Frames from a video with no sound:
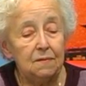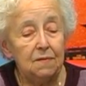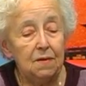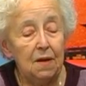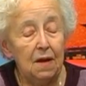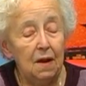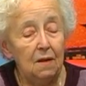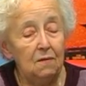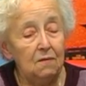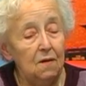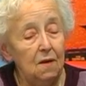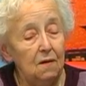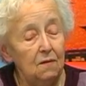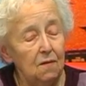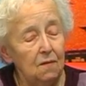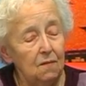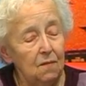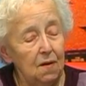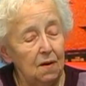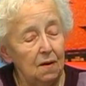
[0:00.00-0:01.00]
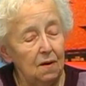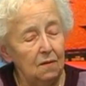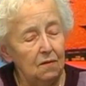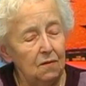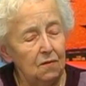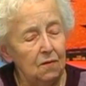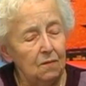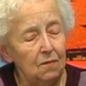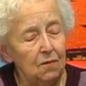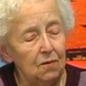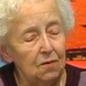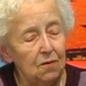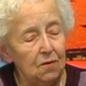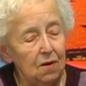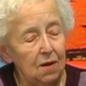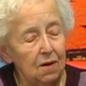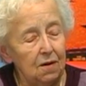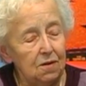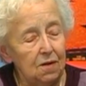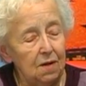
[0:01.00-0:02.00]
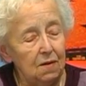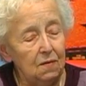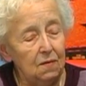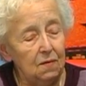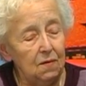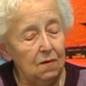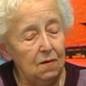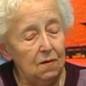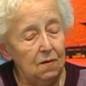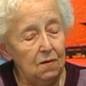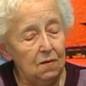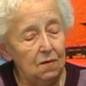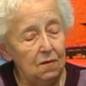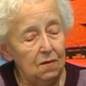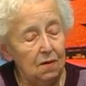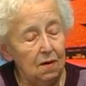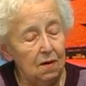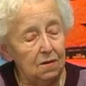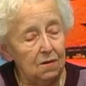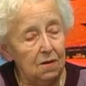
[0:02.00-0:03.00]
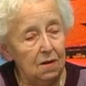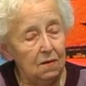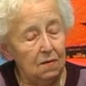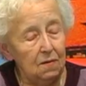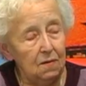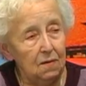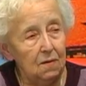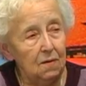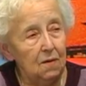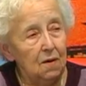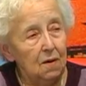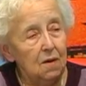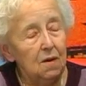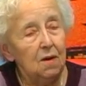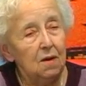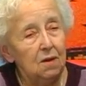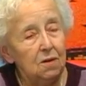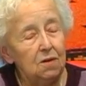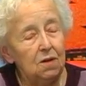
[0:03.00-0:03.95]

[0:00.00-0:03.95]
teraz nie wiem teraz, czy był 40 czy 40, 41 rok.